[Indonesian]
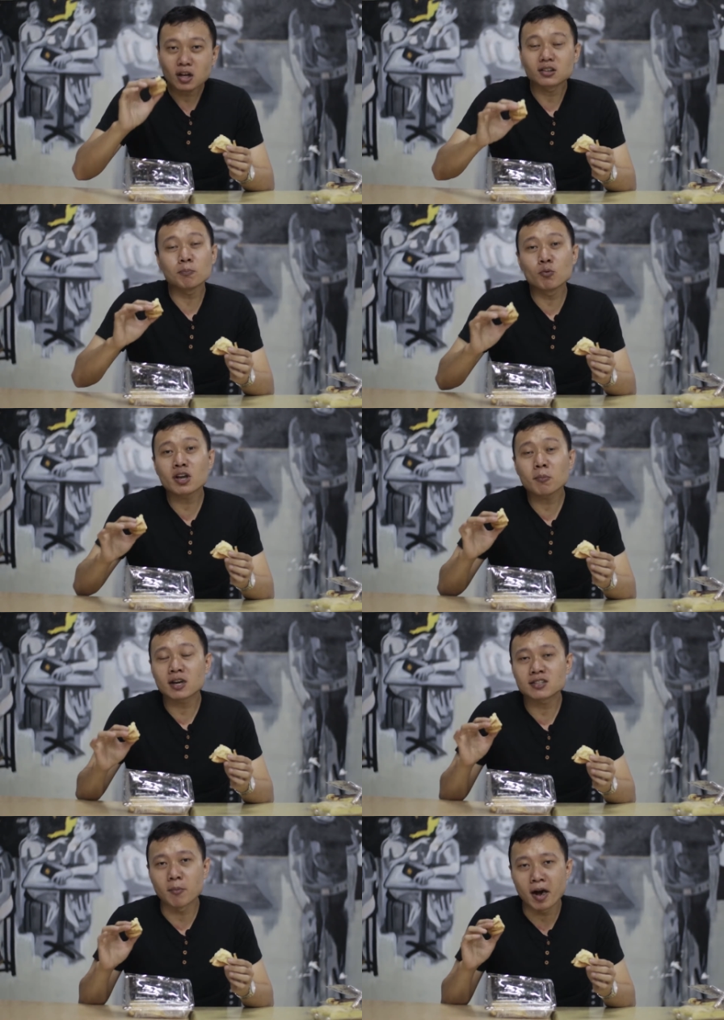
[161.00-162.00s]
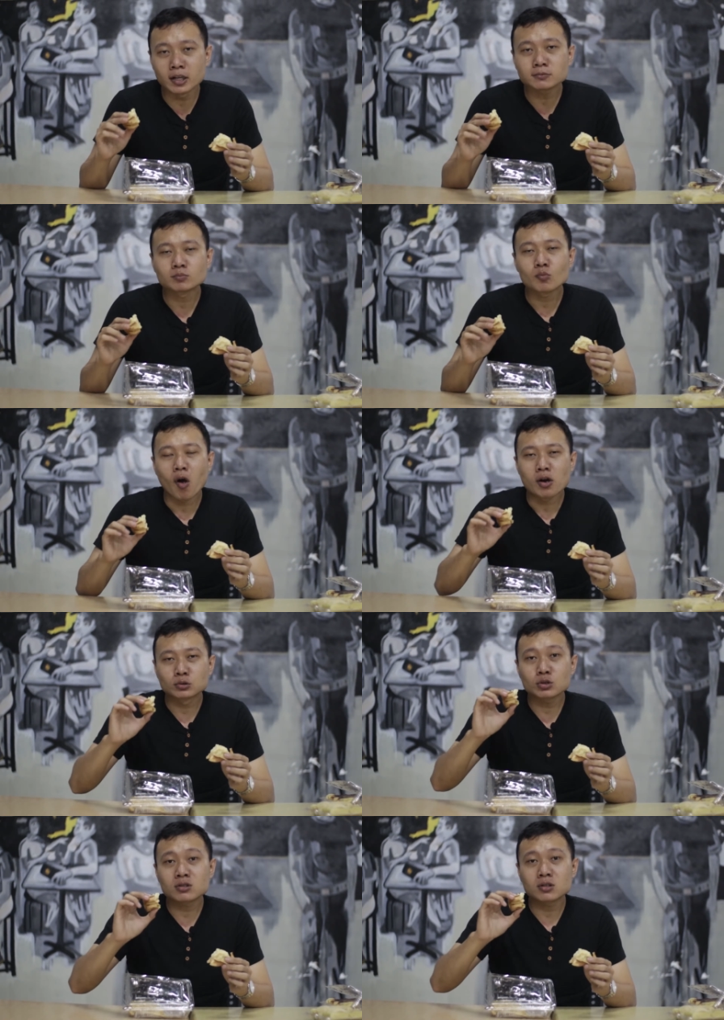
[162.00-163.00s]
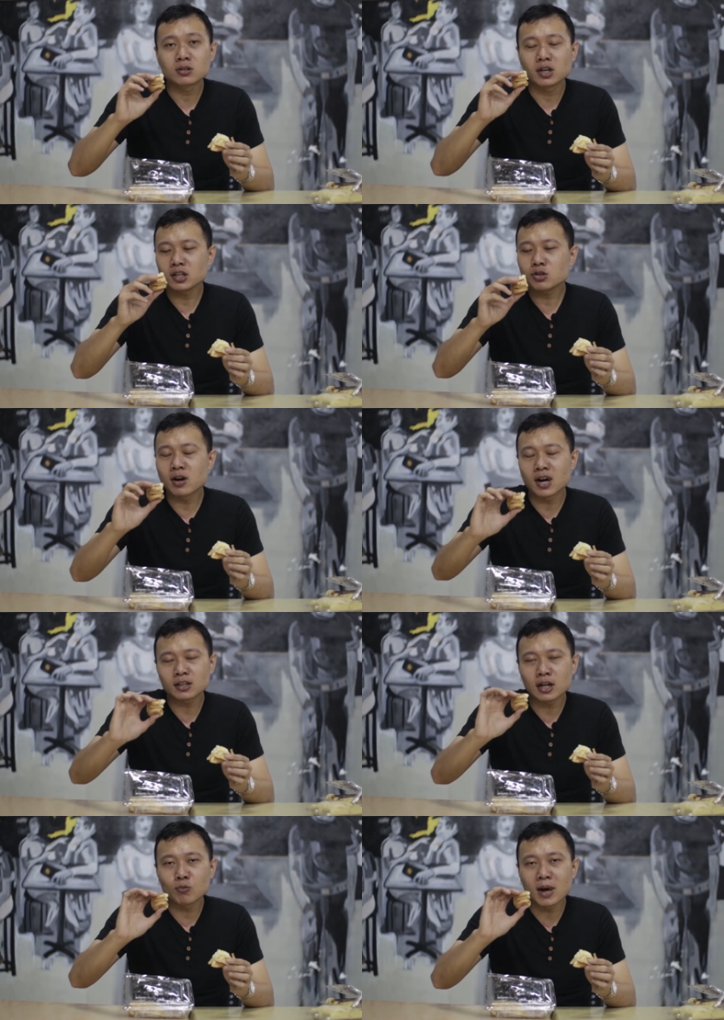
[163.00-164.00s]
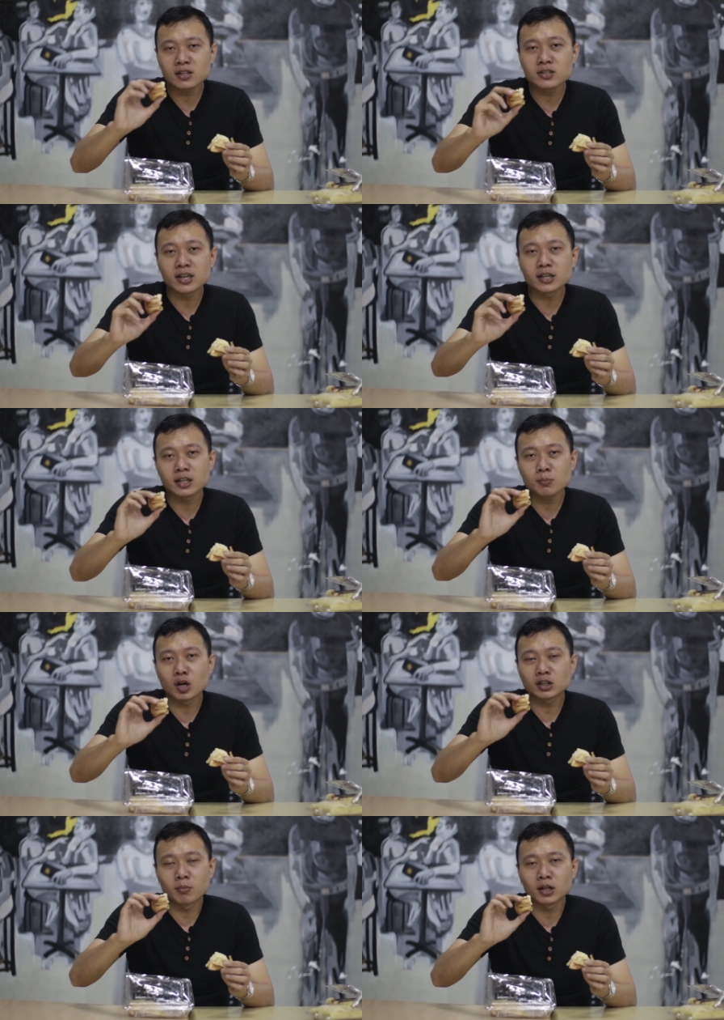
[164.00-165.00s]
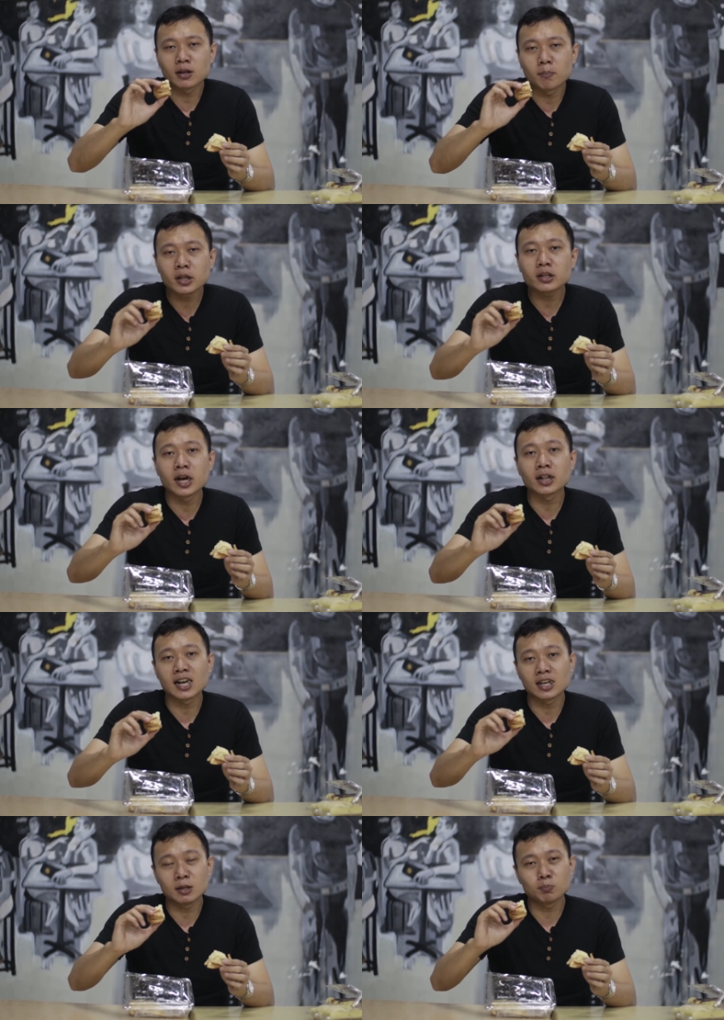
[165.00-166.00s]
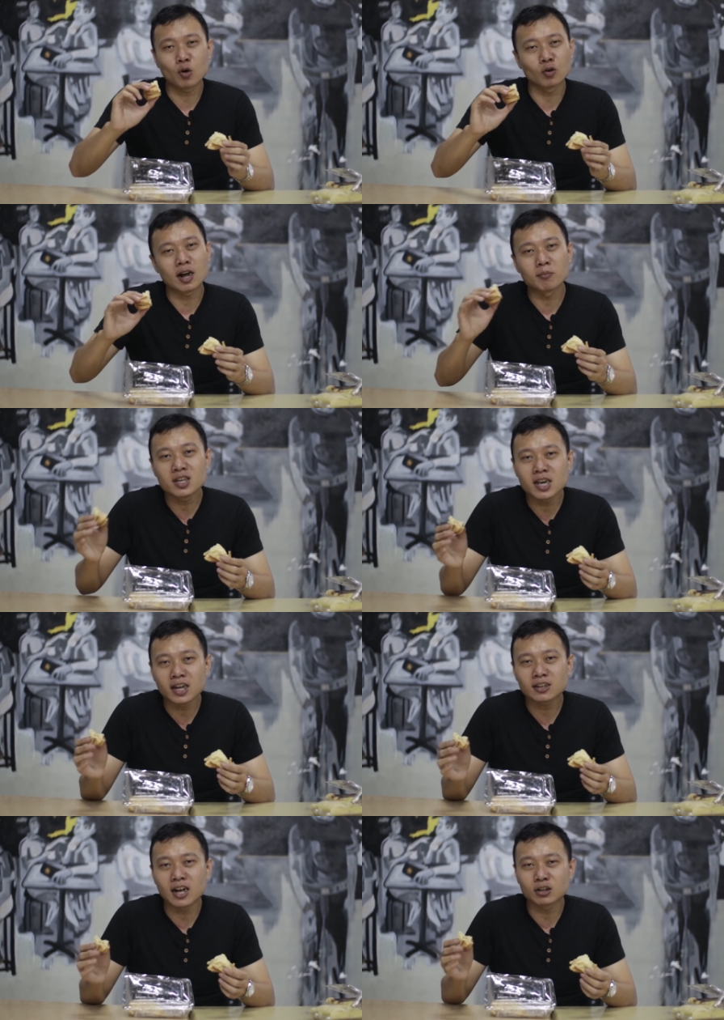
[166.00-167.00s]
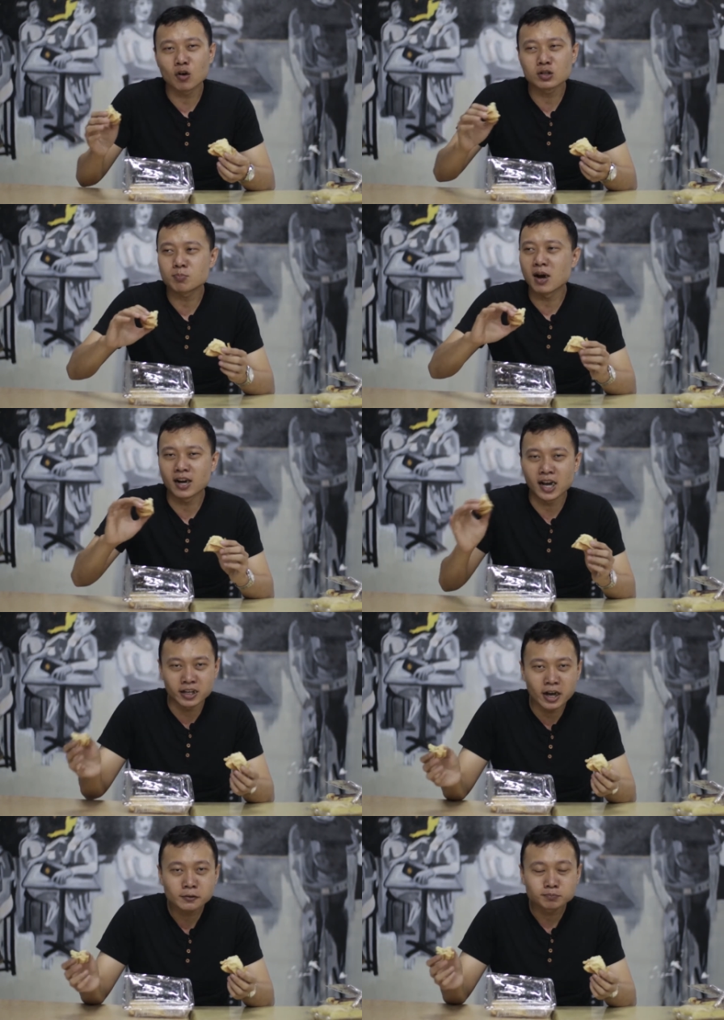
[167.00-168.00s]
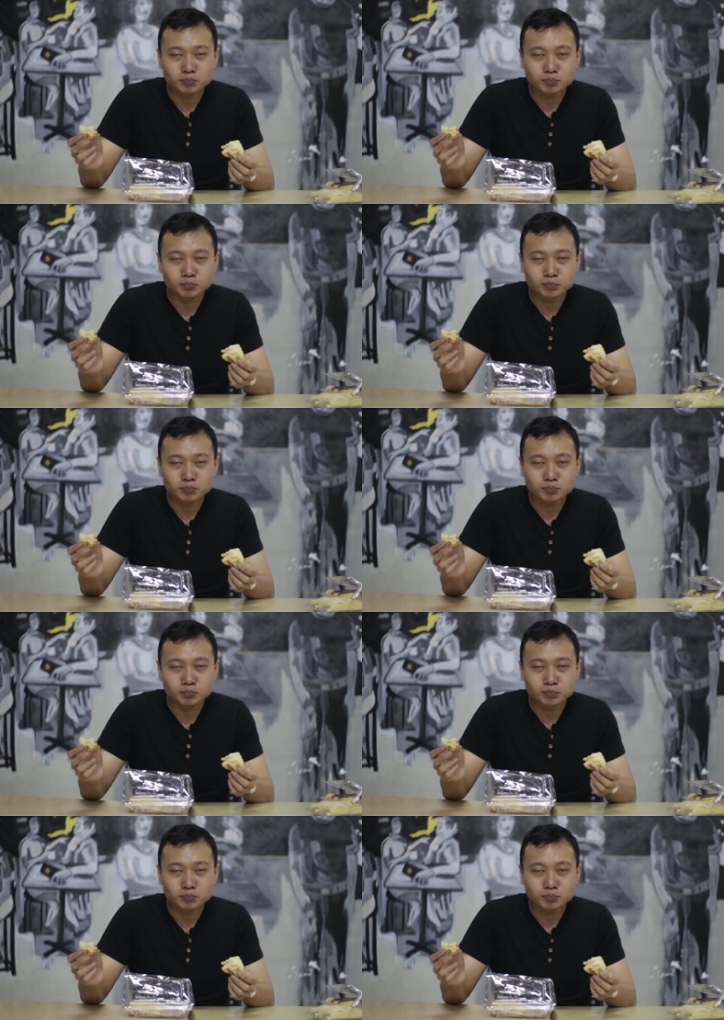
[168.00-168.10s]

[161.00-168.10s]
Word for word: tepungnya berasa banget terus ini juga nggak terlalu manis ya jadi buat teman-teman yang lagi program diet atau sebagainya